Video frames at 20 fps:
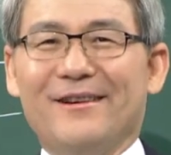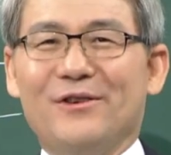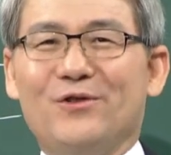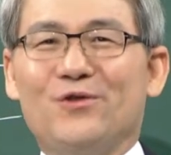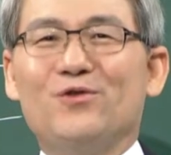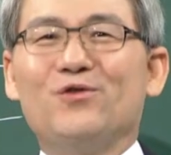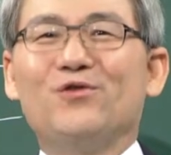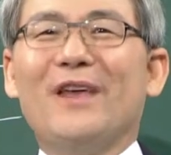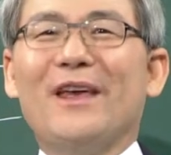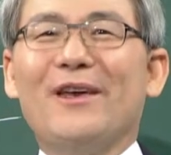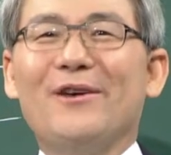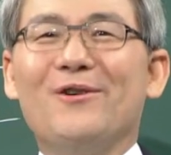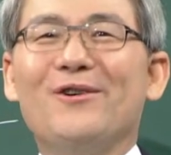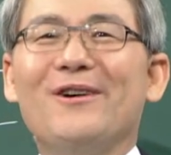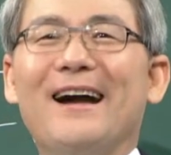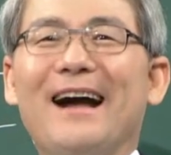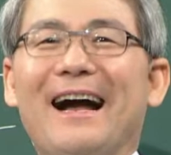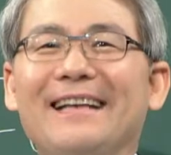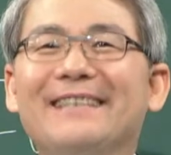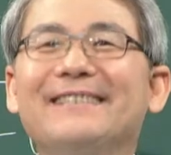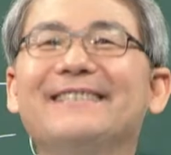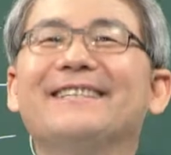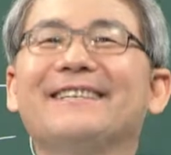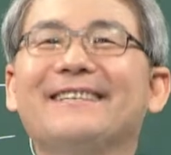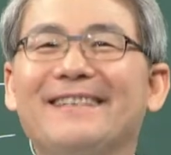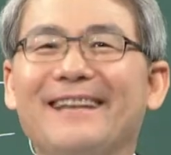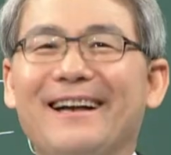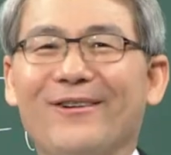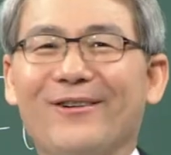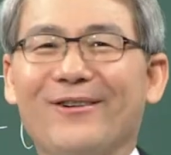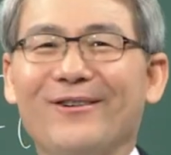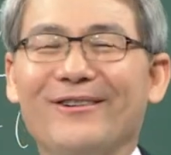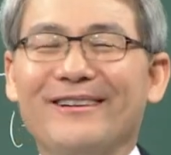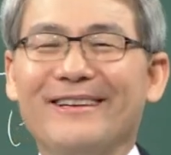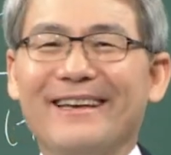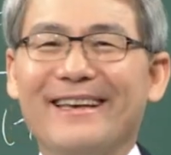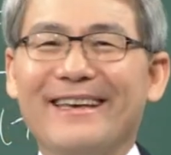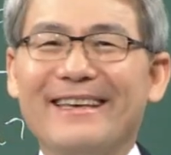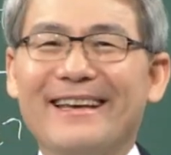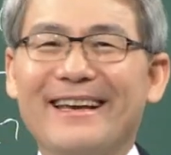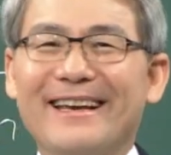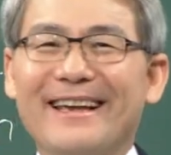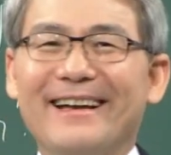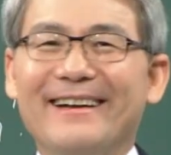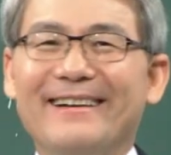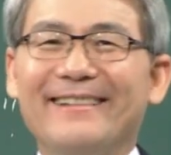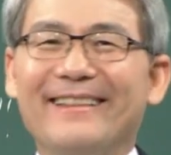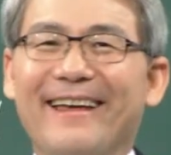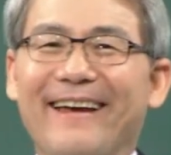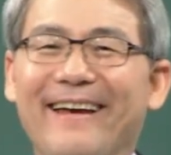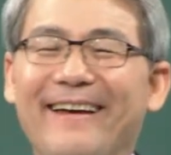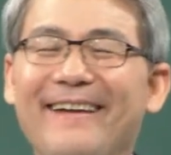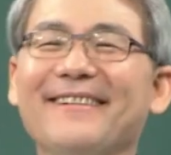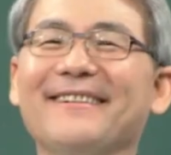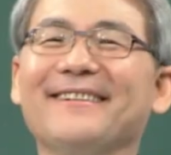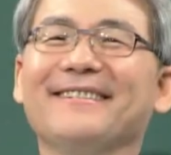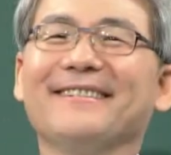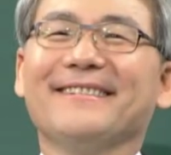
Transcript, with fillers: 휴대용 안식이라고 그렇게 얘기하는데,